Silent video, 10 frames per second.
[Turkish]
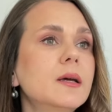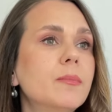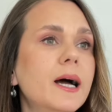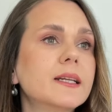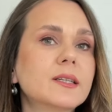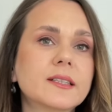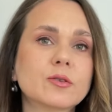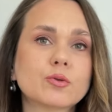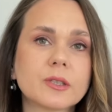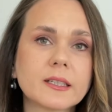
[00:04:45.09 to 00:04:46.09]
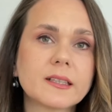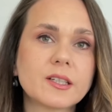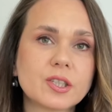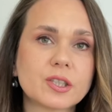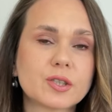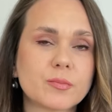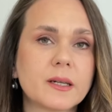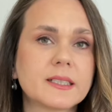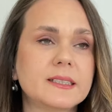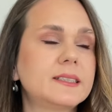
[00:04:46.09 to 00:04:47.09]
Ben artık uzaktan
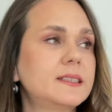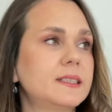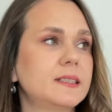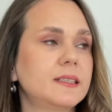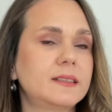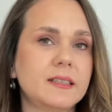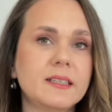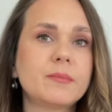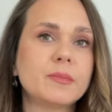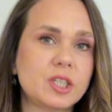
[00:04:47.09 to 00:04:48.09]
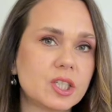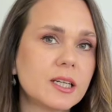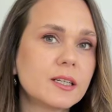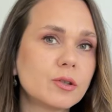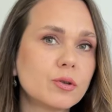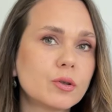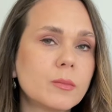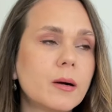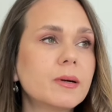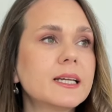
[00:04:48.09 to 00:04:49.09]
çalışmak is- dediğim işler arıyorum
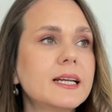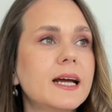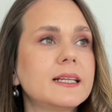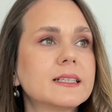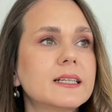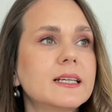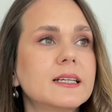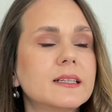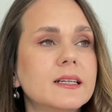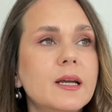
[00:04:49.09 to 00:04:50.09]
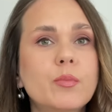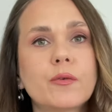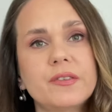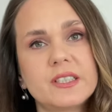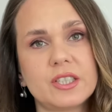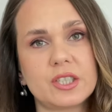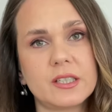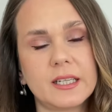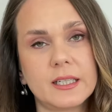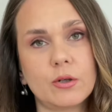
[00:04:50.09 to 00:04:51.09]
ama genellikle e, hep ofis işi
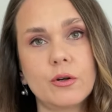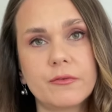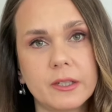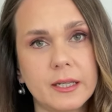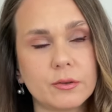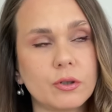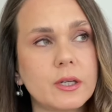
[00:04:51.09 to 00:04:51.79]
denk geliyor falan diyor.